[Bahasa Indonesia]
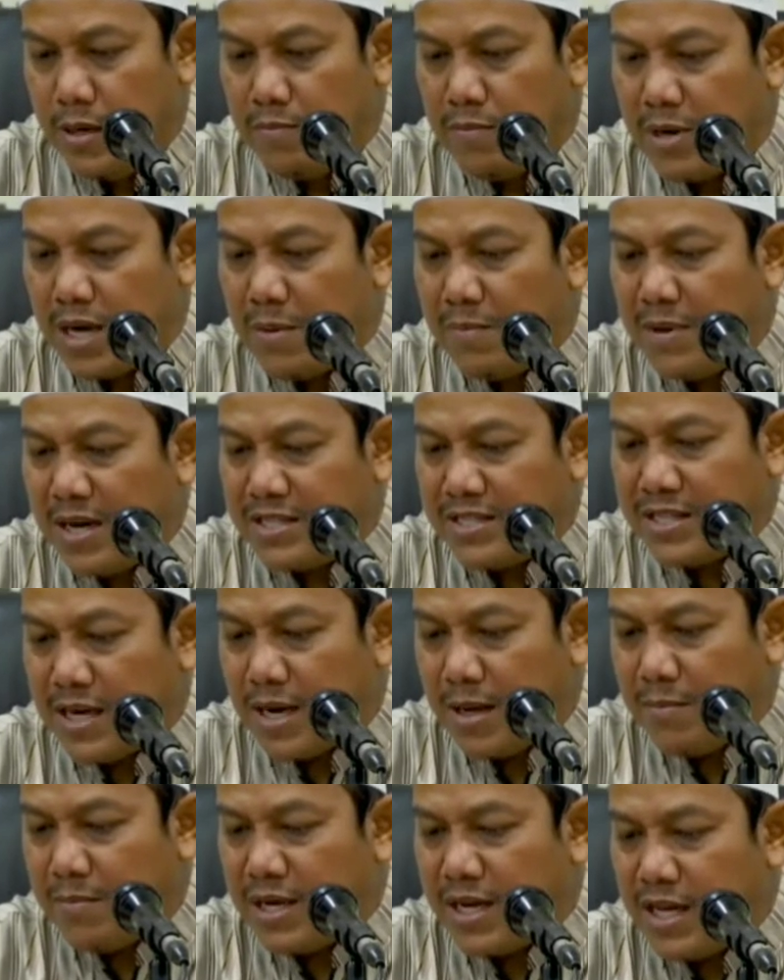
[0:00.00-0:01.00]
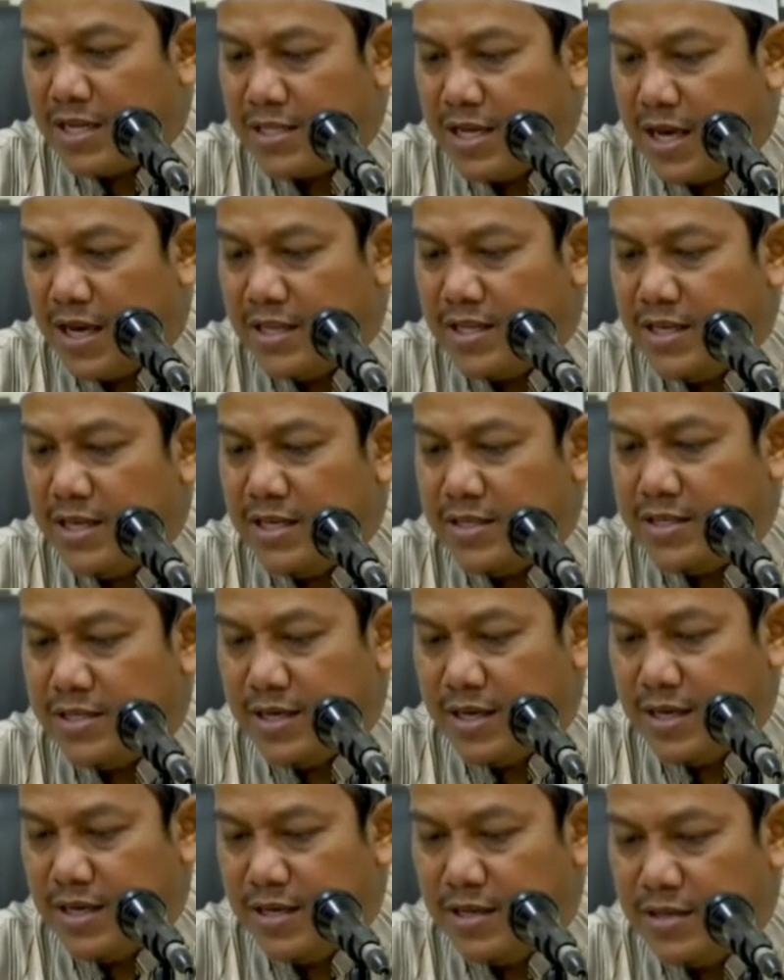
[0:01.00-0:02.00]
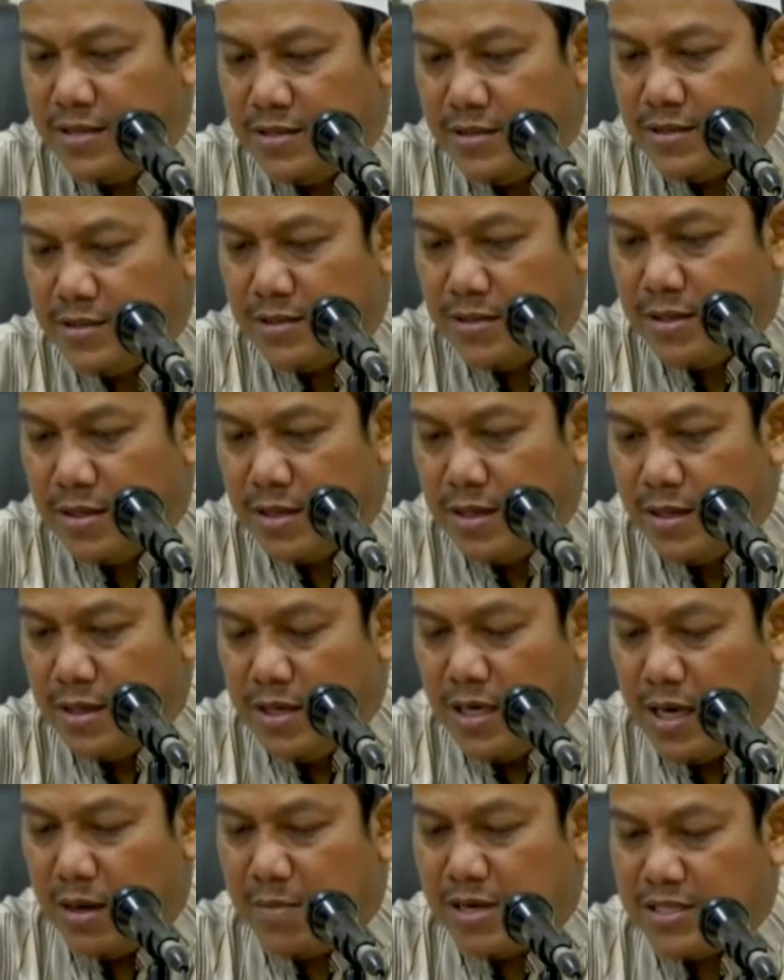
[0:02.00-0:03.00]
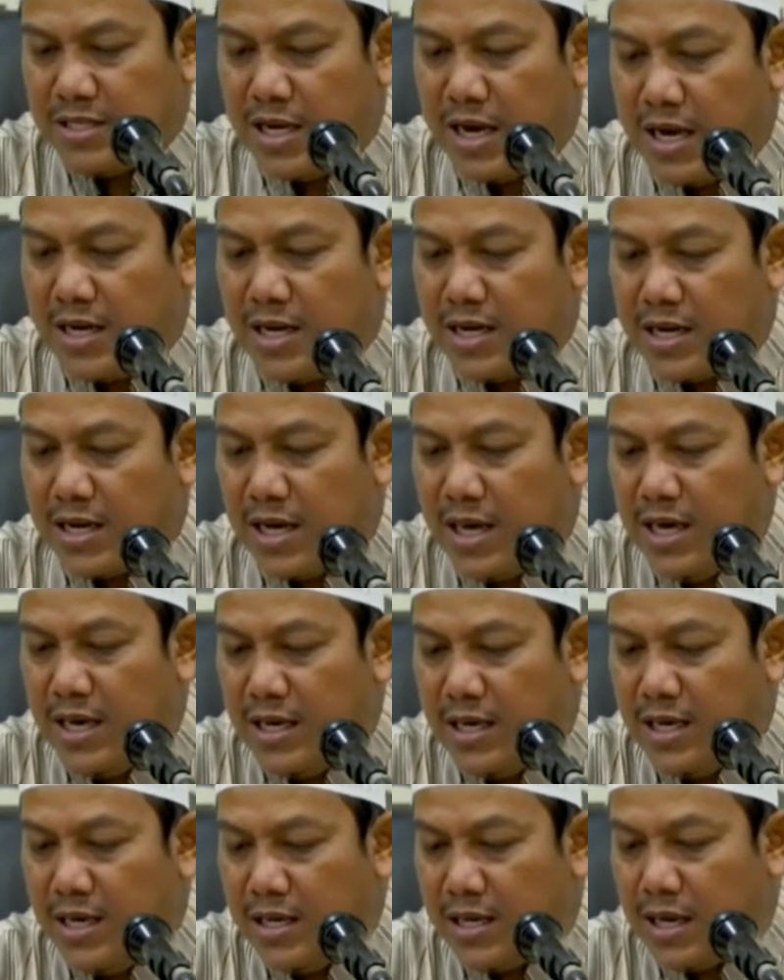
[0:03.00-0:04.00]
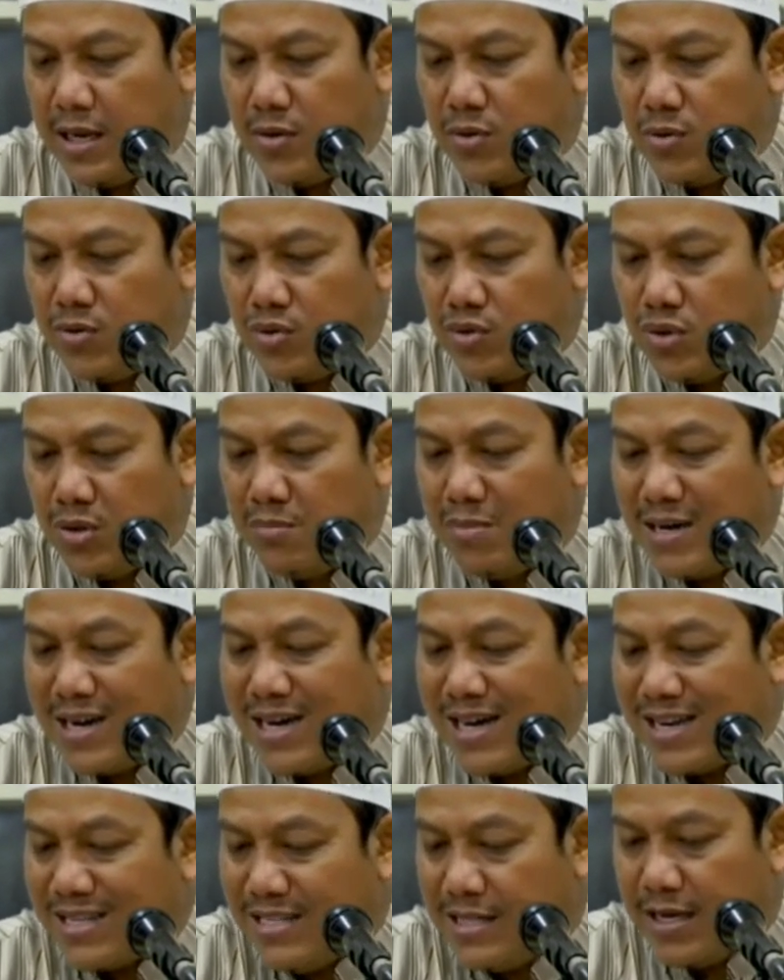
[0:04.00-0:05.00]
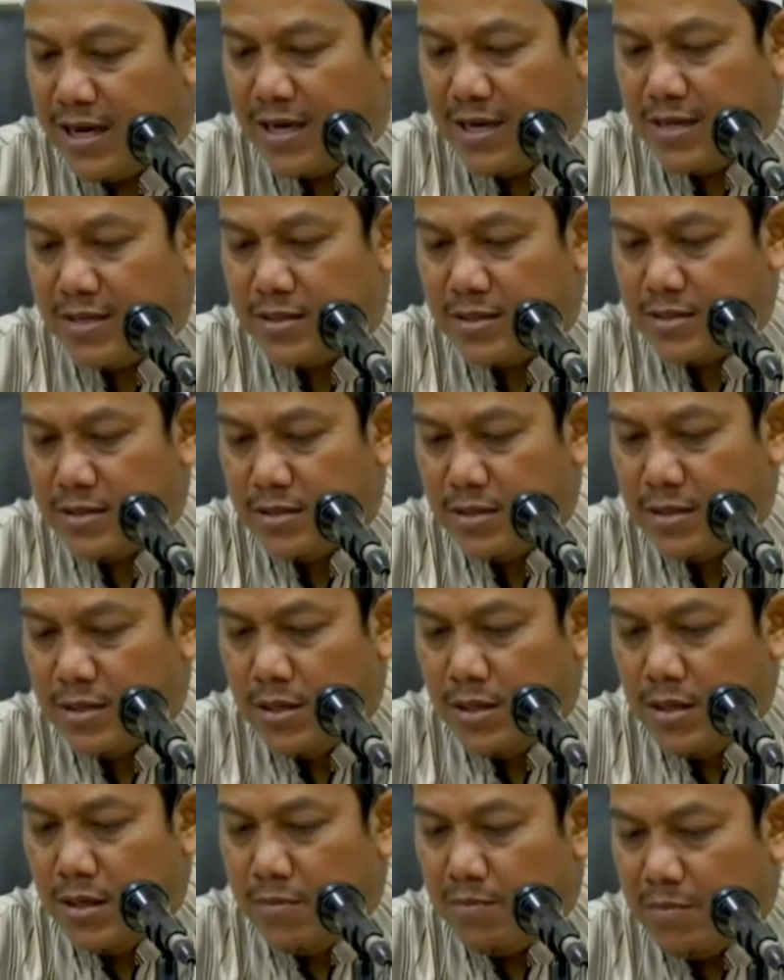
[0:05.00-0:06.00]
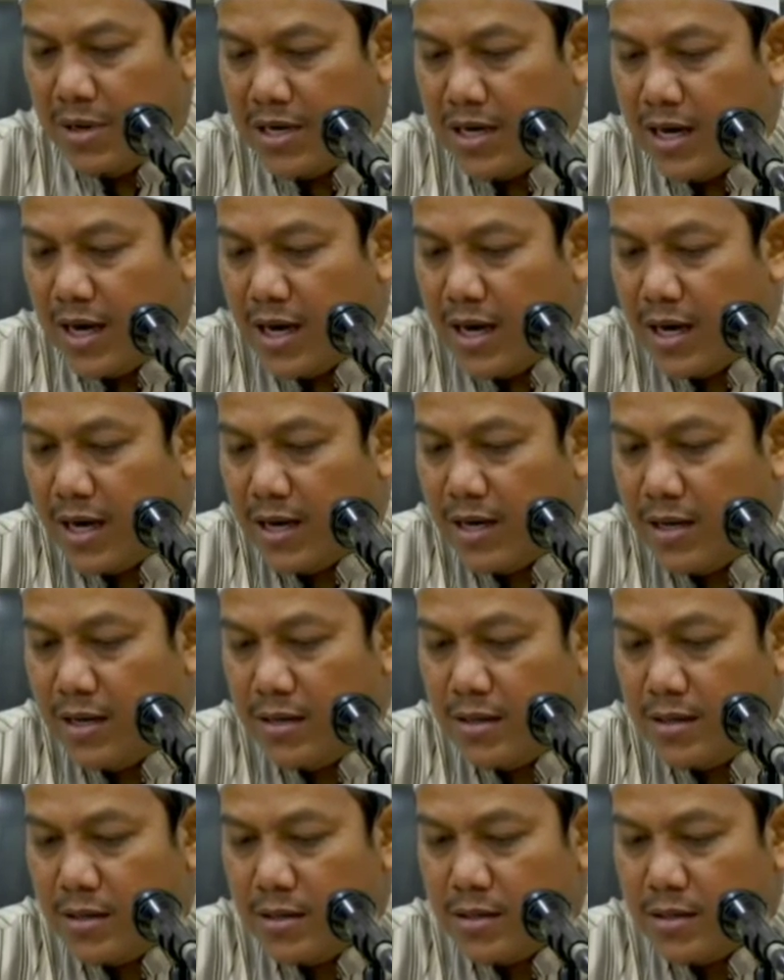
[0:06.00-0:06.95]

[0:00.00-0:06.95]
Bagaimana cara menasihati istri yang masih ada keinginan untuk bekerja, padahal